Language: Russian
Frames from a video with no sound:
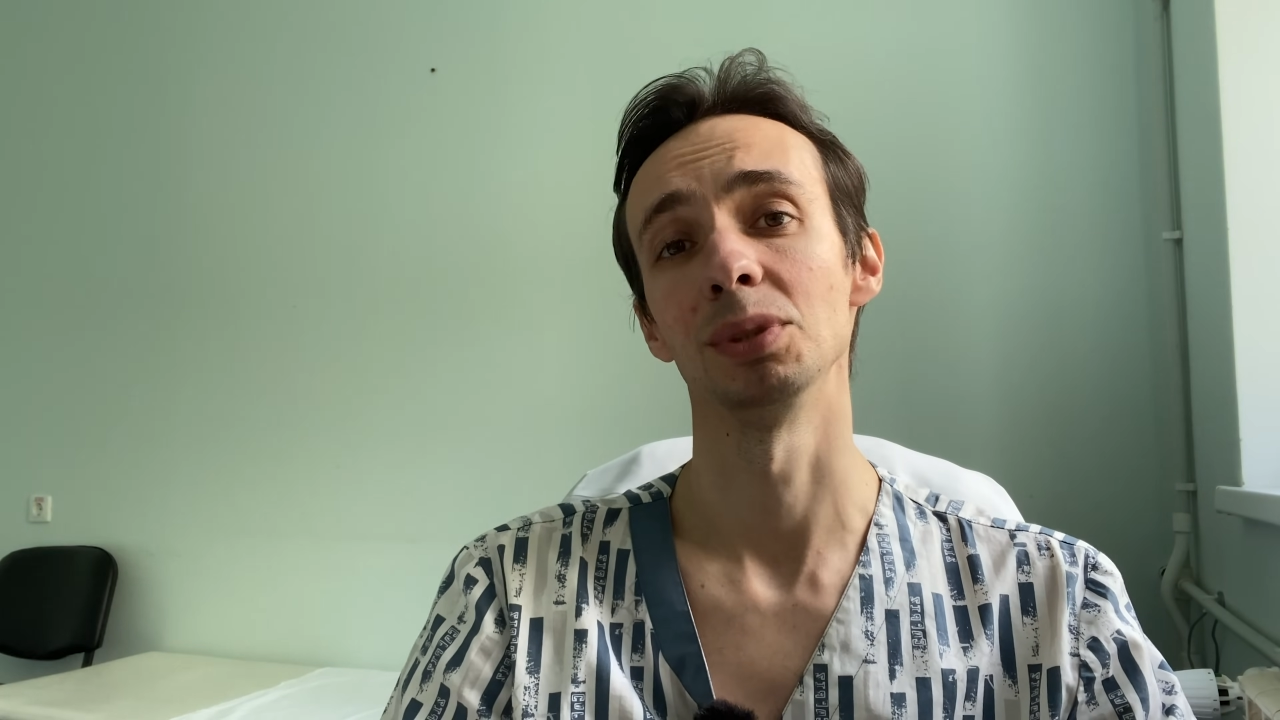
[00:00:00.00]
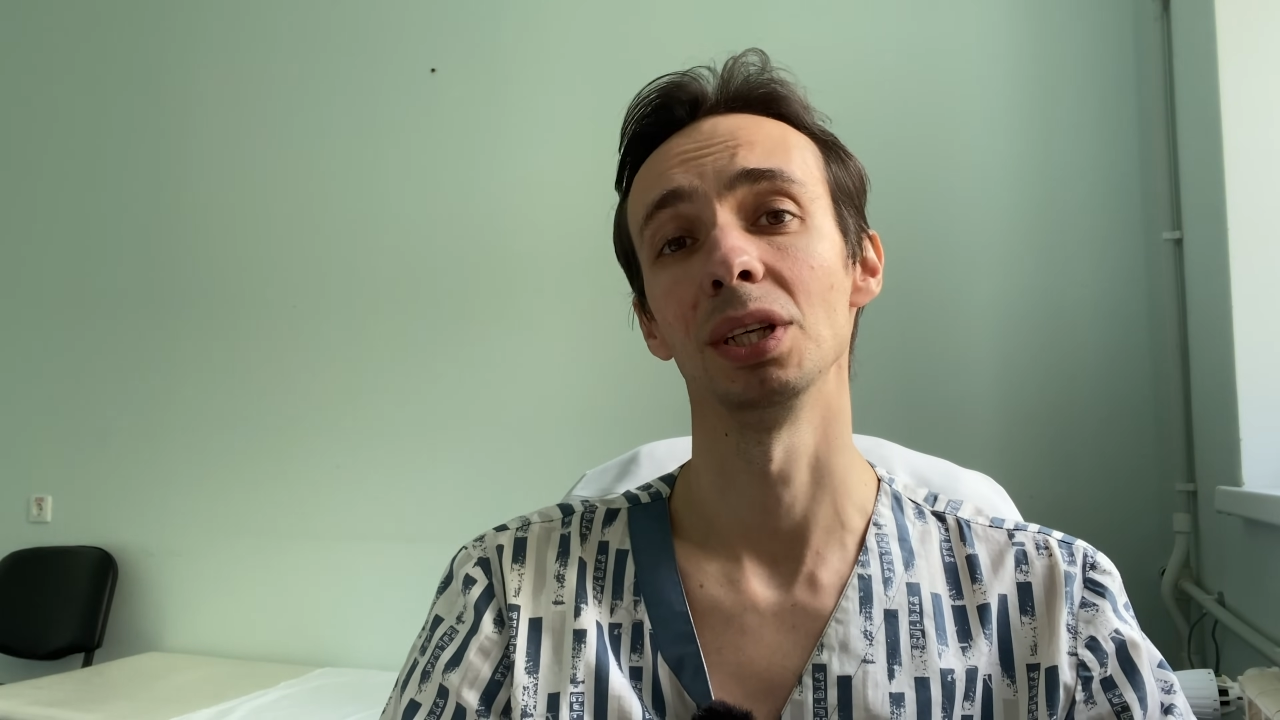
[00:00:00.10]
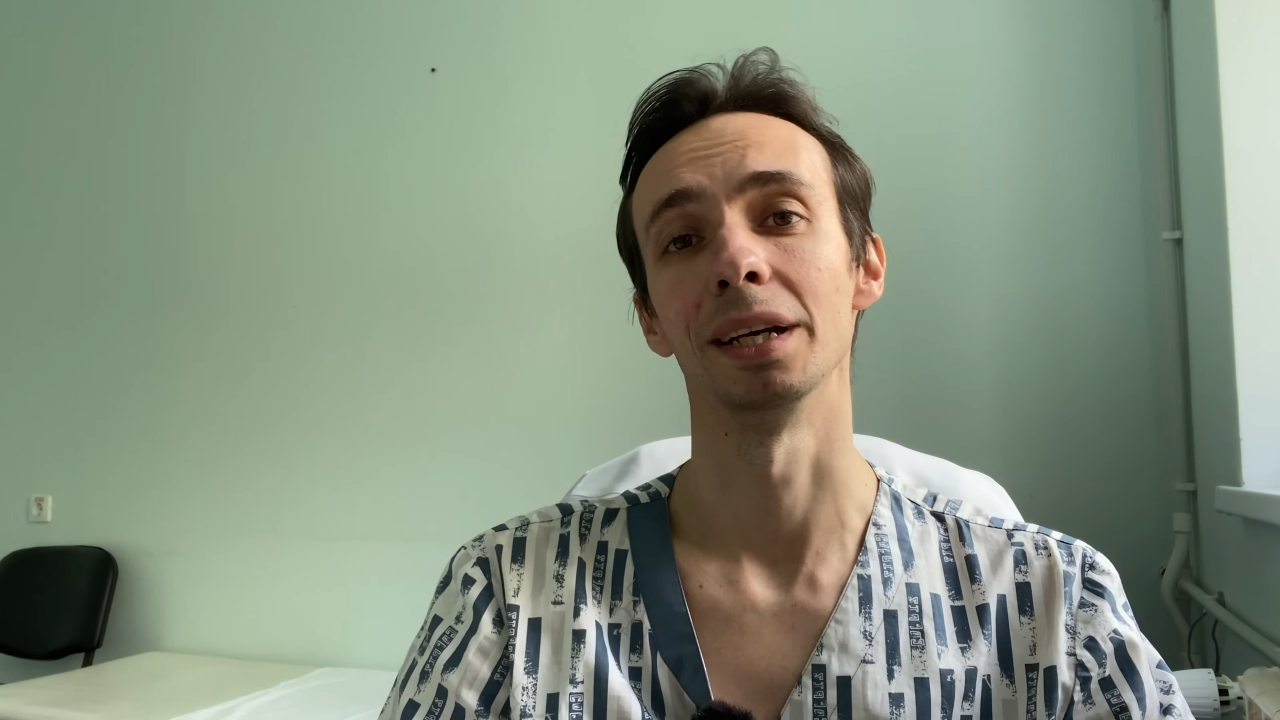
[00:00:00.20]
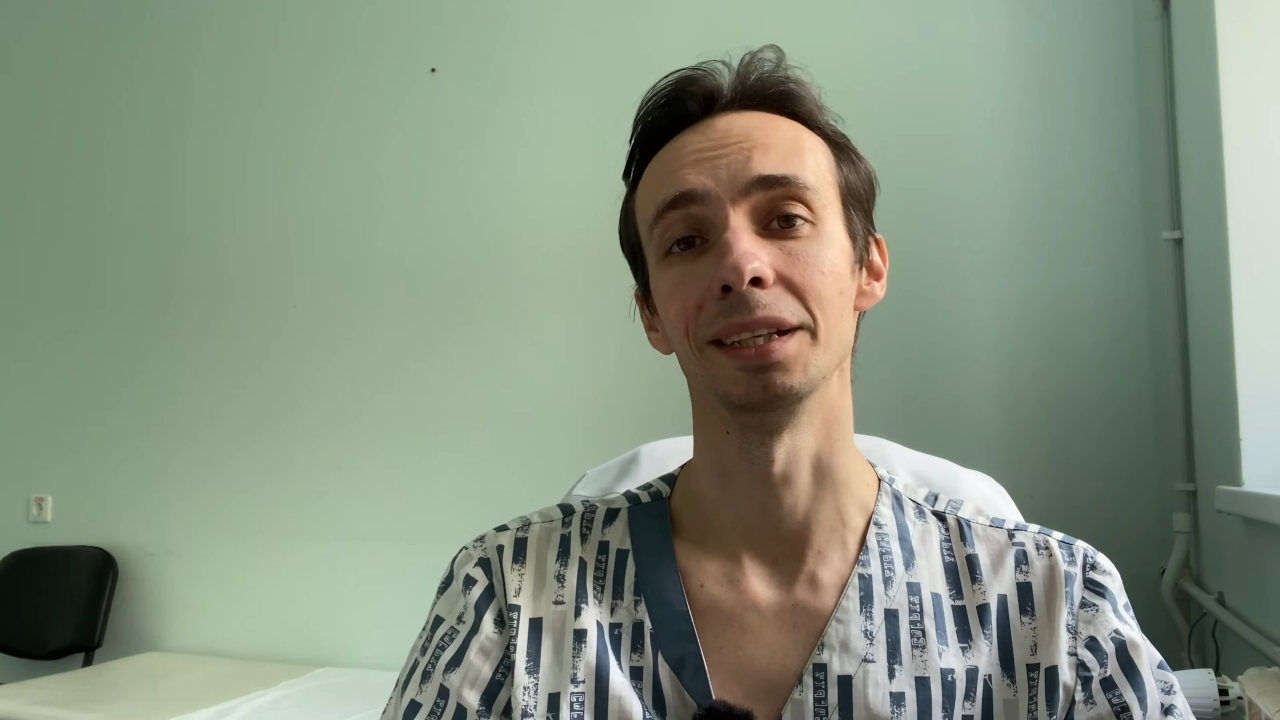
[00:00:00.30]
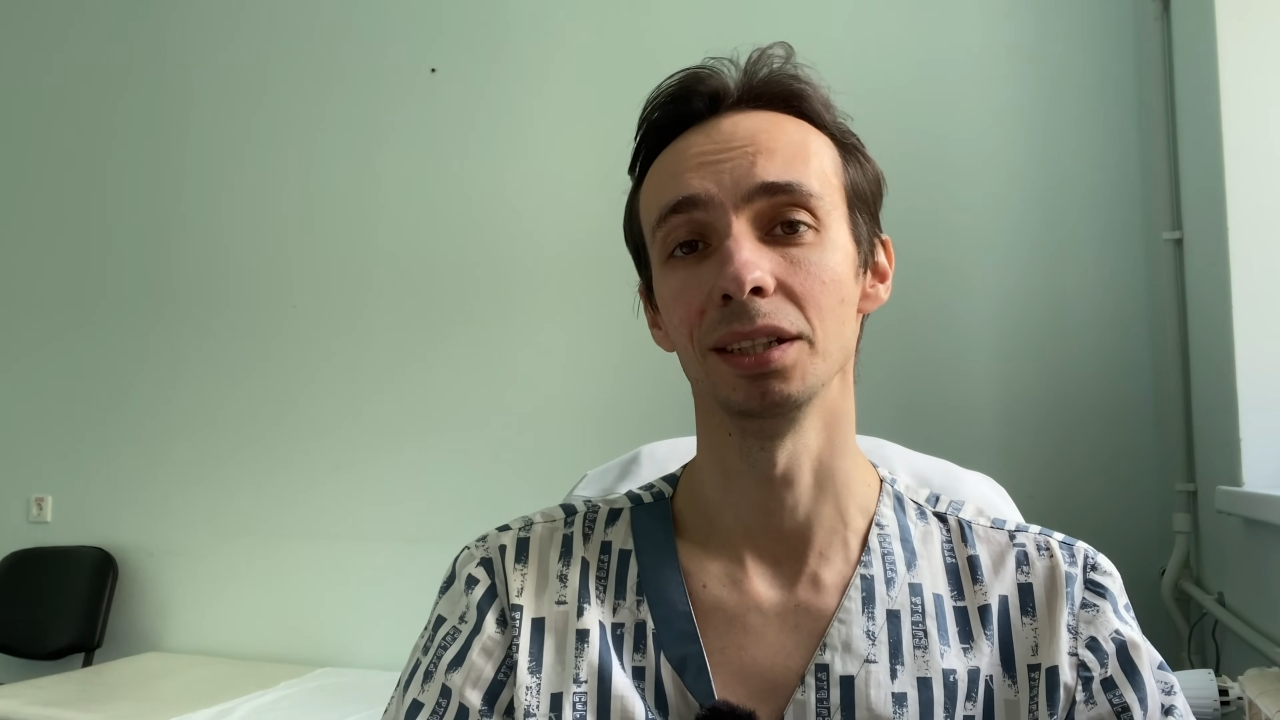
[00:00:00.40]

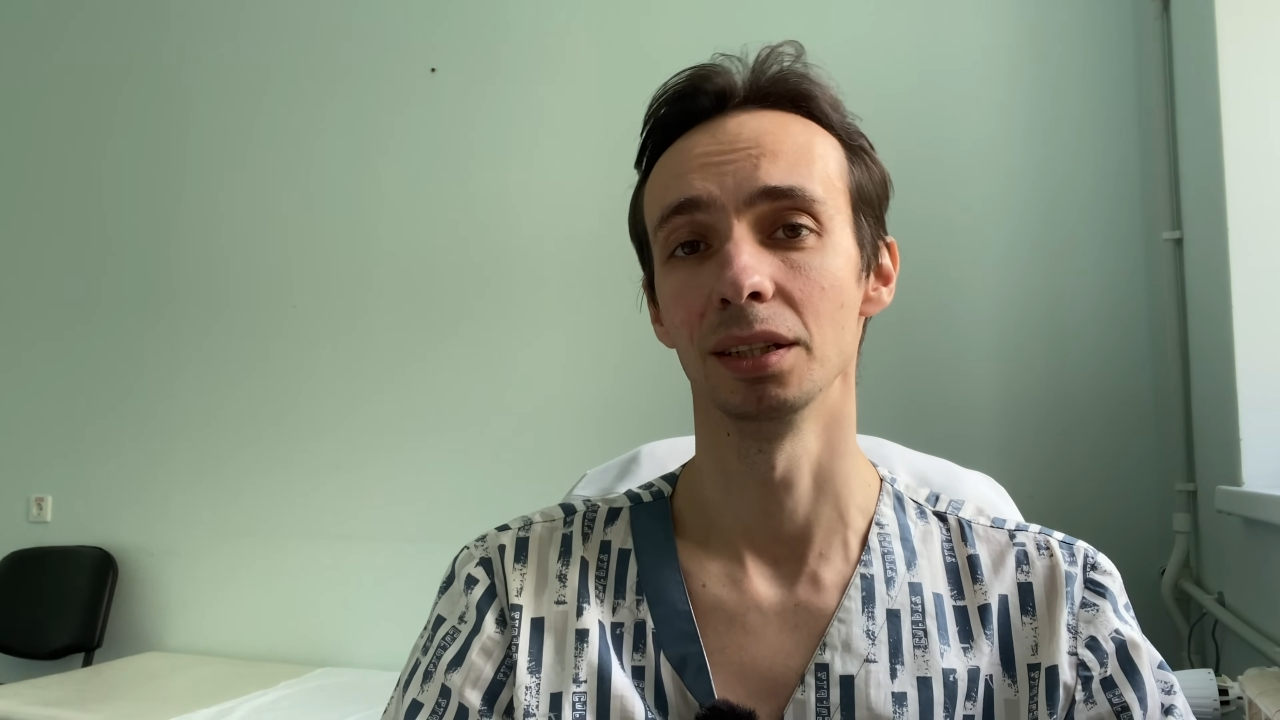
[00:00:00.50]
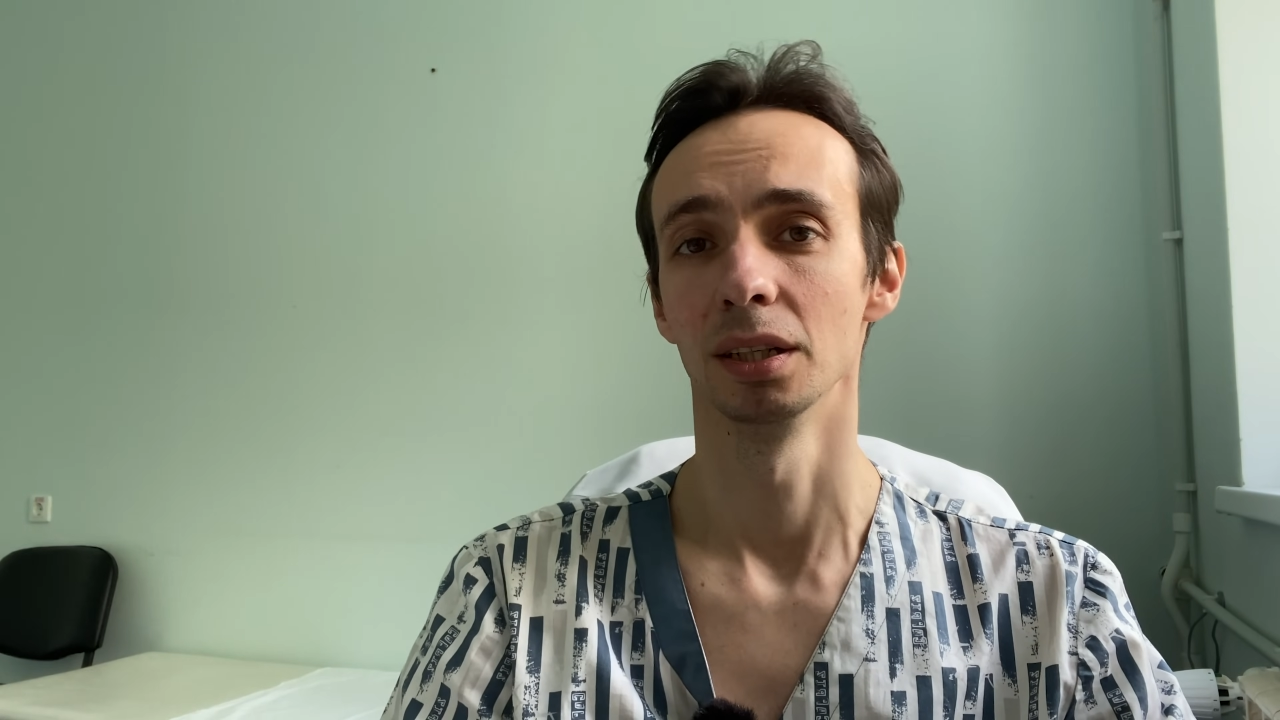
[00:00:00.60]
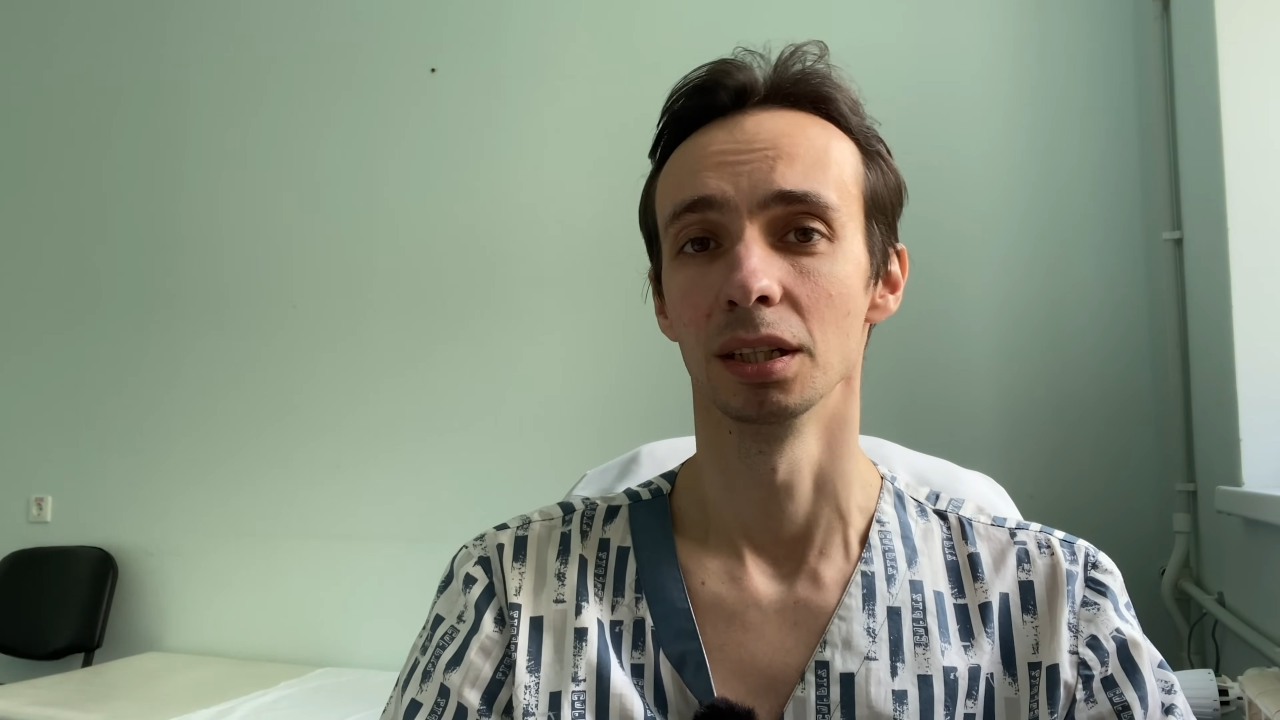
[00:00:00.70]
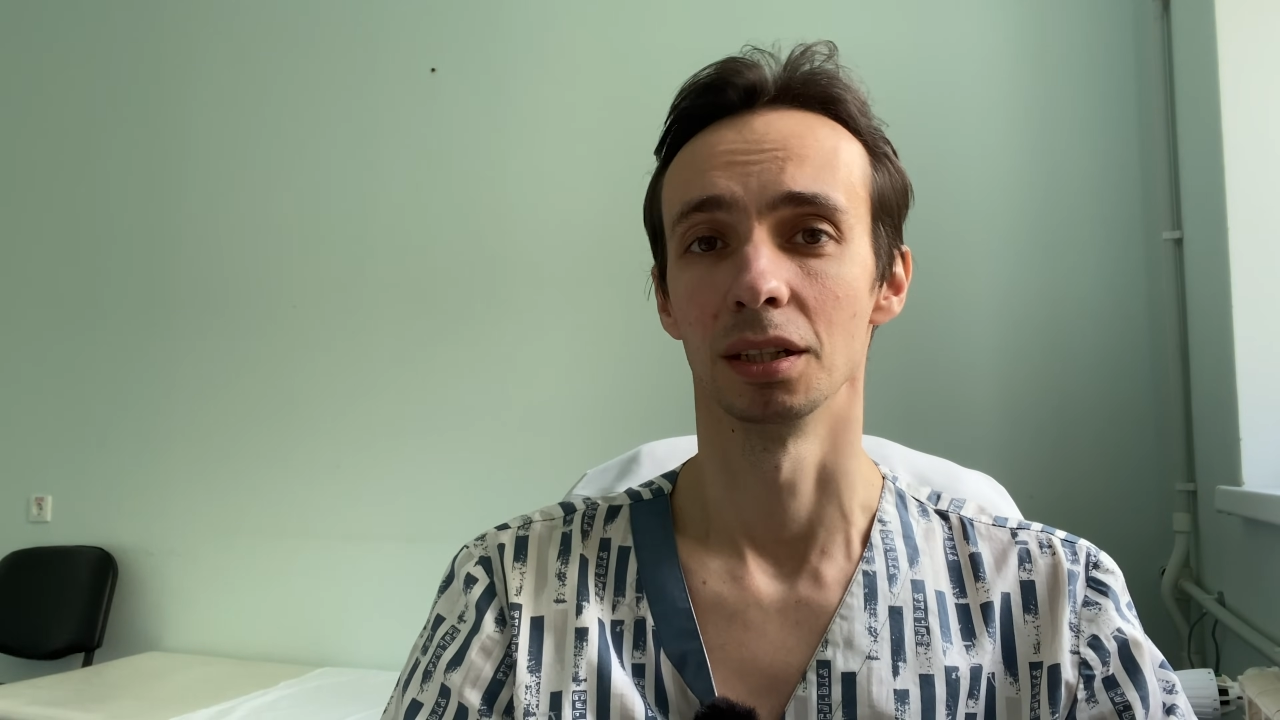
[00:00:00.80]
деле они